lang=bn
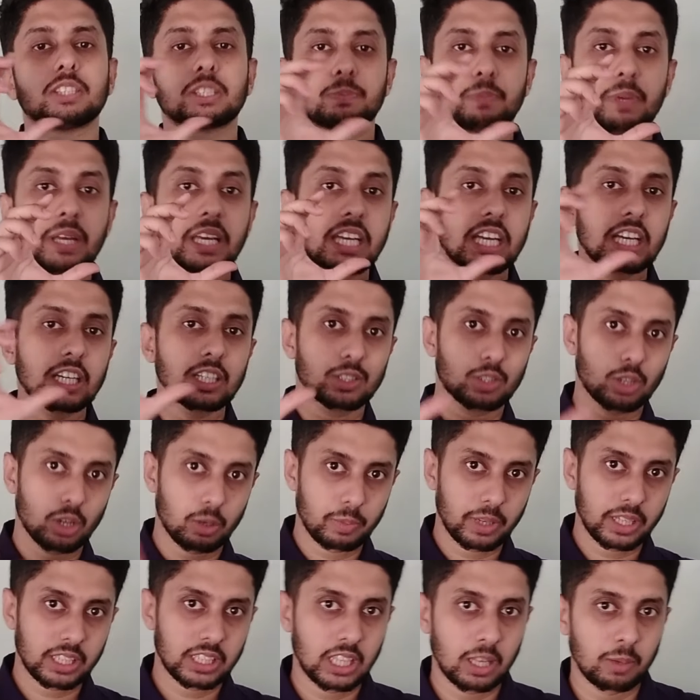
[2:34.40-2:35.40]
স্পিকিং
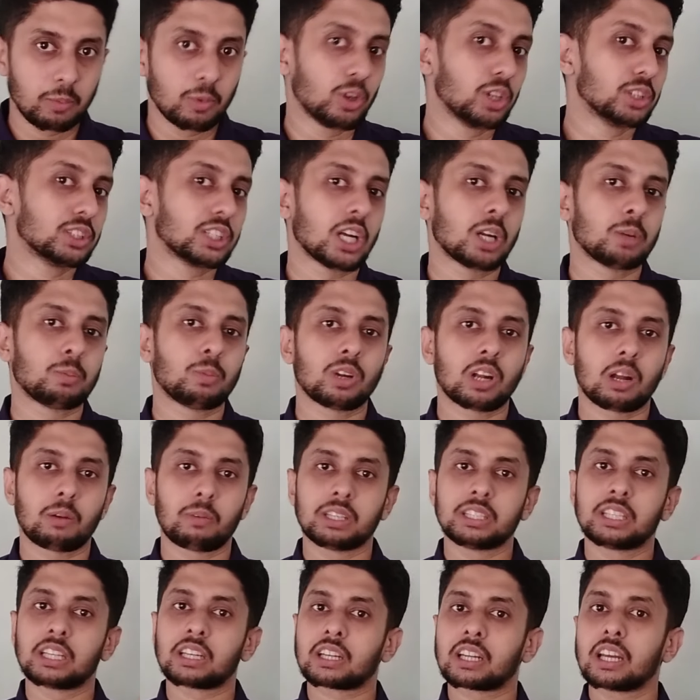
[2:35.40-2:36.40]
টপিক দিবে ওইটার উপর
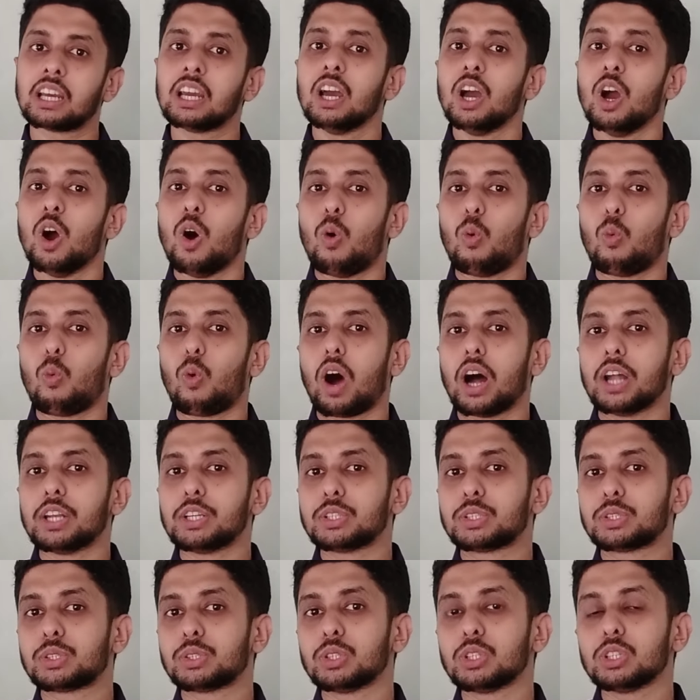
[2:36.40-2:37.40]
আমাদেরকে ওয়ান
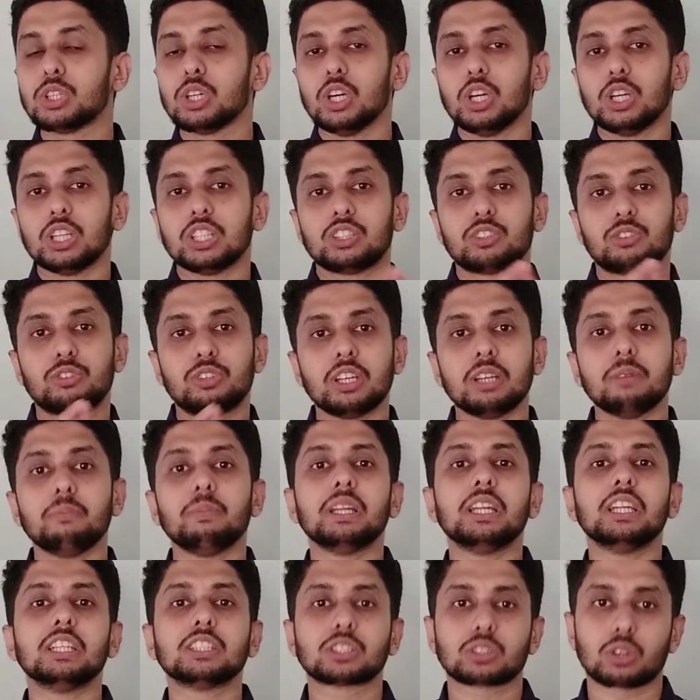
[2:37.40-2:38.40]
টু থ্রি
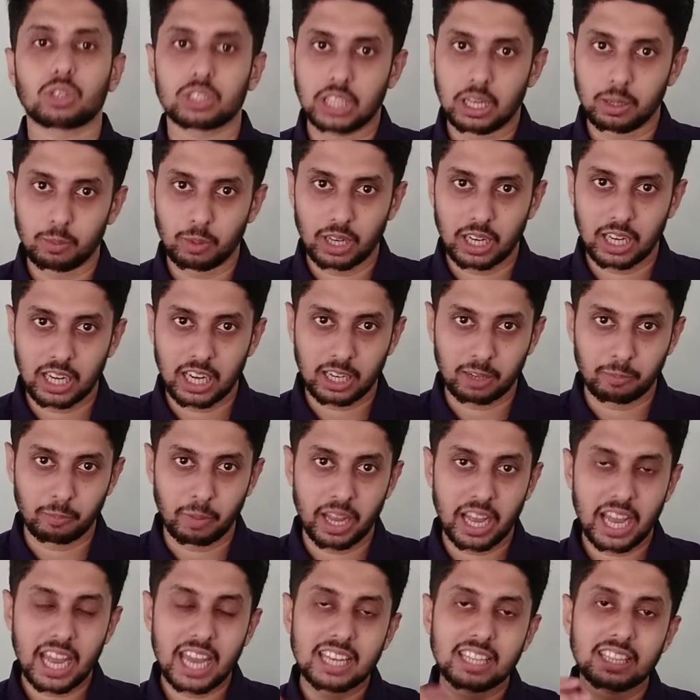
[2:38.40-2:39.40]
মিনিটস কথা বলা
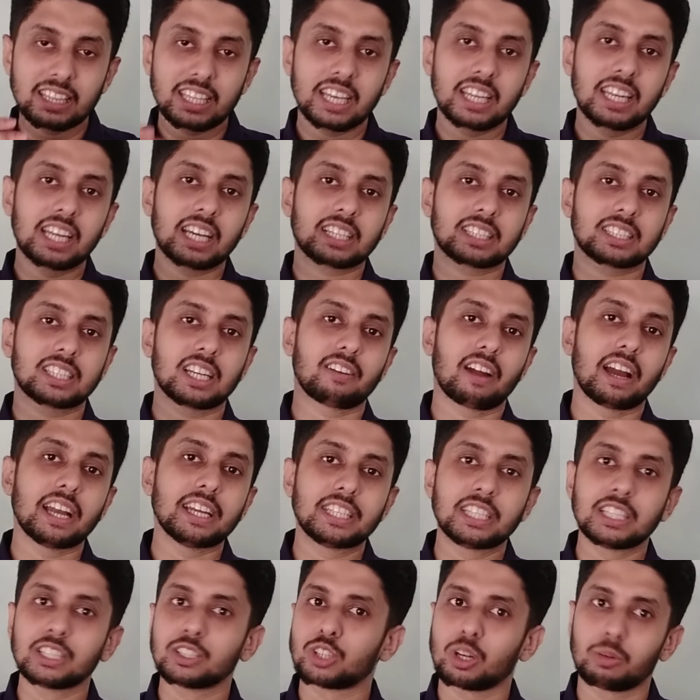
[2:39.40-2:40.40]
লাগবে অ্যান্ড দেন একটা
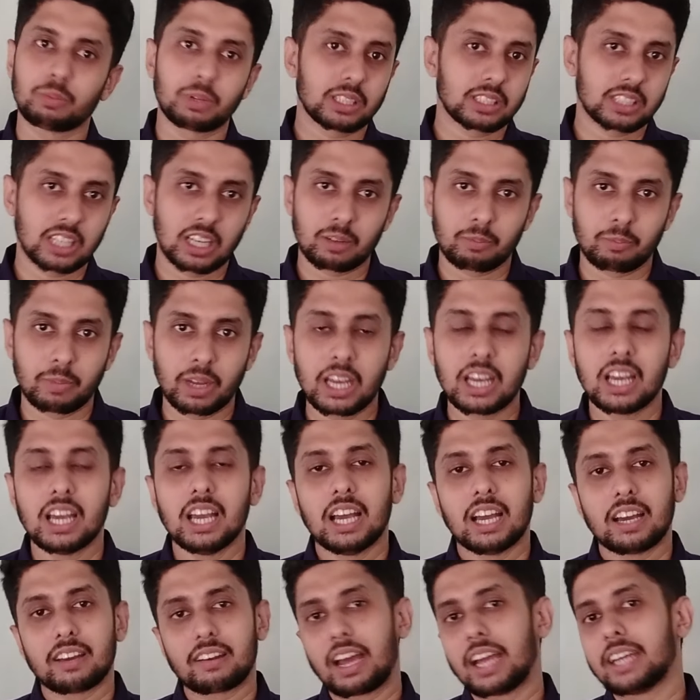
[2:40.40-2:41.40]
রাইটিং টপিক থাকবে
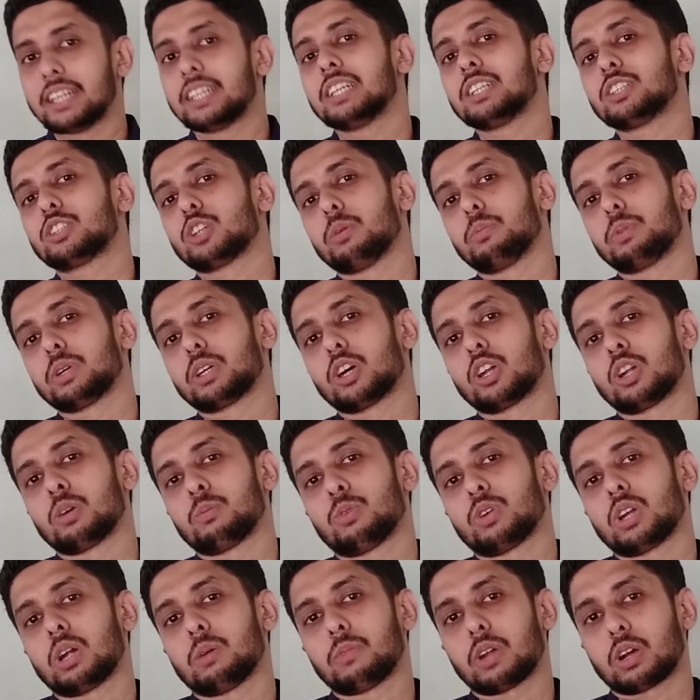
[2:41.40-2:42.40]
রাইটিং টপিকের
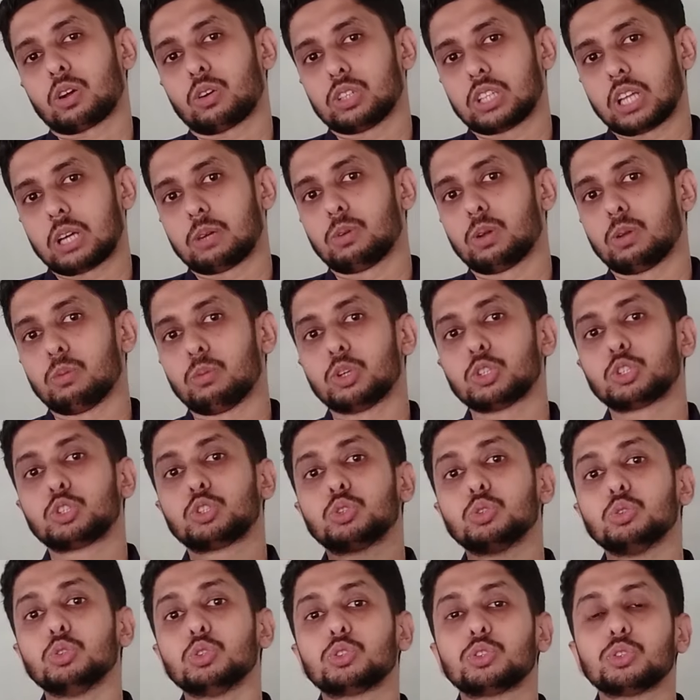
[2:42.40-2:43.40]
ওপর আমরা কথা বলবো
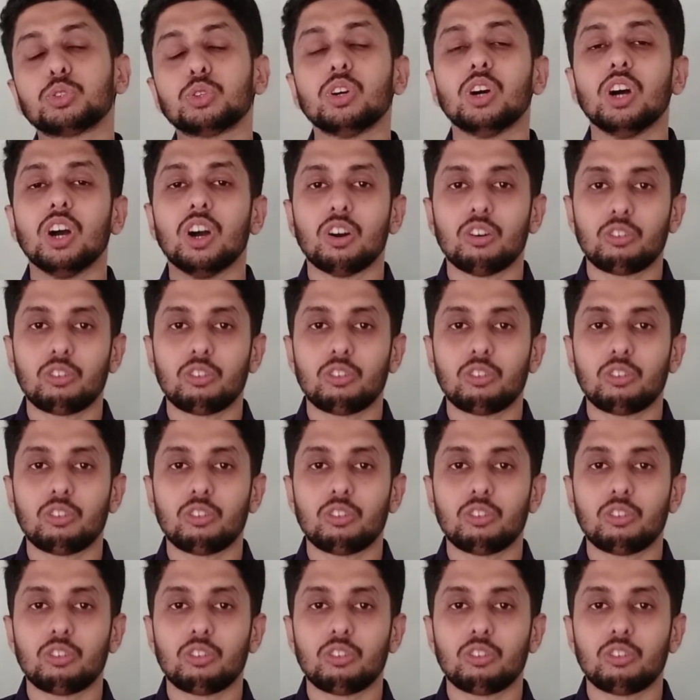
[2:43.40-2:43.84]
টু টু